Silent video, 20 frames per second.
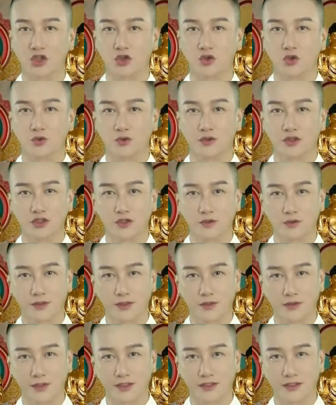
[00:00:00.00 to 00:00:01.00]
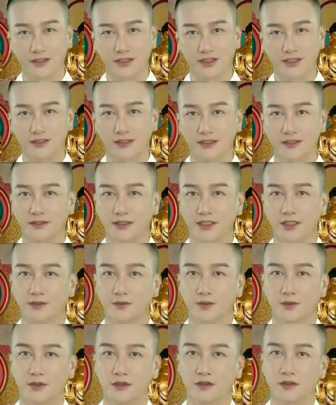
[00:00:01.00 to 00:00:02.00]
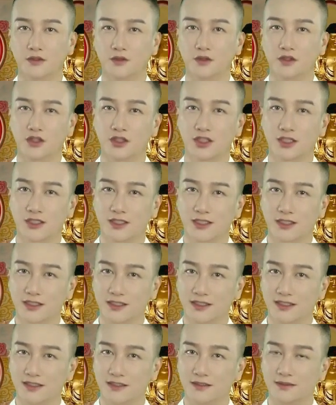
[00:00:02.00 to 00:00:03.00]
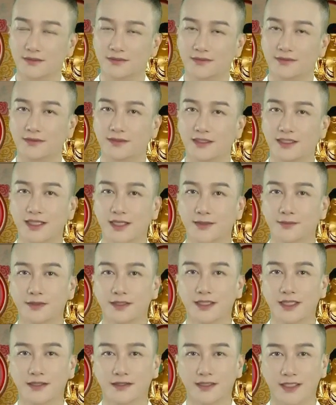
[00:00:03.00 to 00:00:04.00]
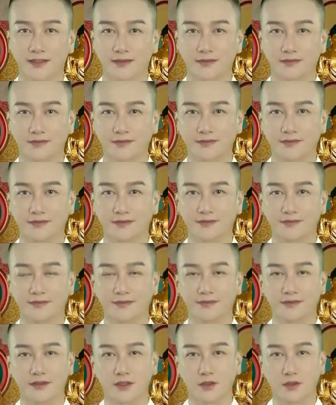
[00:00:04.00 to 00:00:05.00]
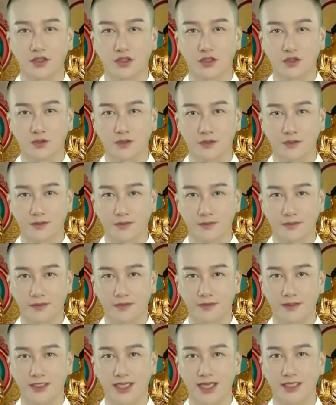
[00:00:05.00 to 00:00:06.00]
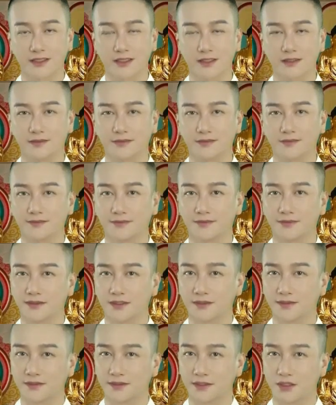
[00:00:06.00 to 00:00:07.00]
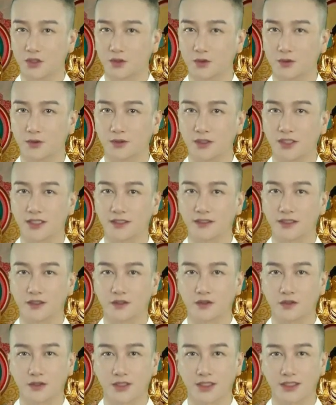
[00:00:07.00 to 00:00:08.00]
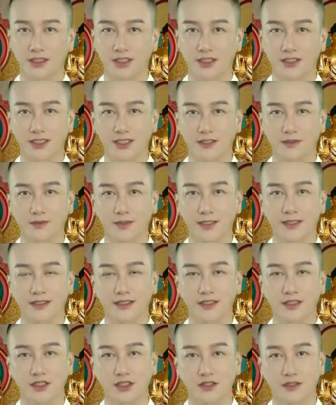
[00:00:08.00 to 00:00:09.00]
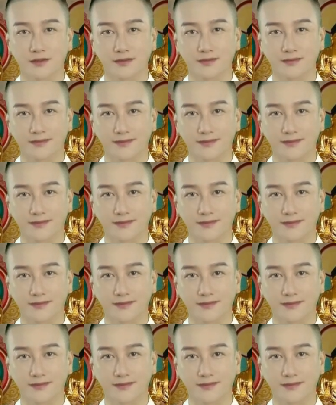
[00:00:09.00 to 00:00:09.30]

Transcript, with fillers: 众生轮回和清净解脱就是这个意思，简不简单，或者说复不复杂呢？如人饮水，冷暖自知。